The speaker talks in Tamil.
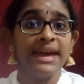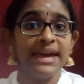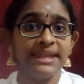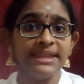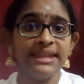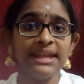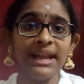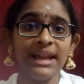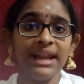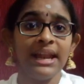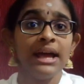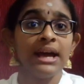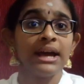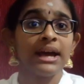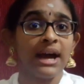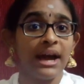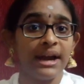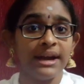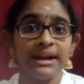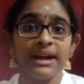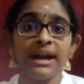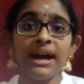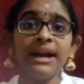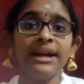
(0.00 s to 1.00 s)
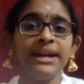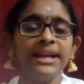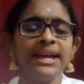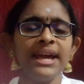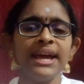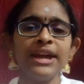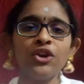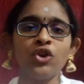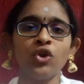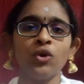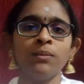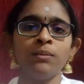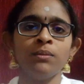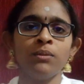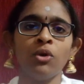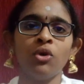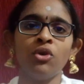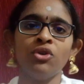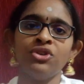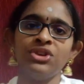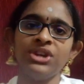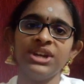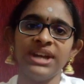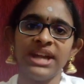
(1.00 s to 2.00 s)
இதில் கண்ணாடி என்னும்
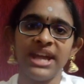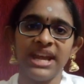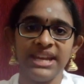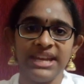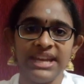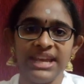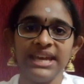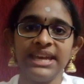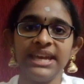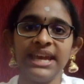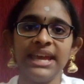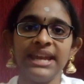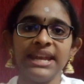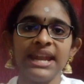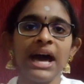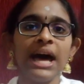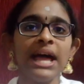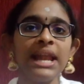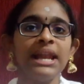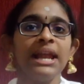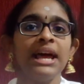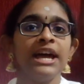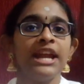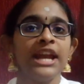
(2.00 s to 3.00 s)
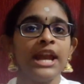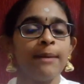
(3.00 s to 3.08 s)
ஒன்றினை நீக்கினால்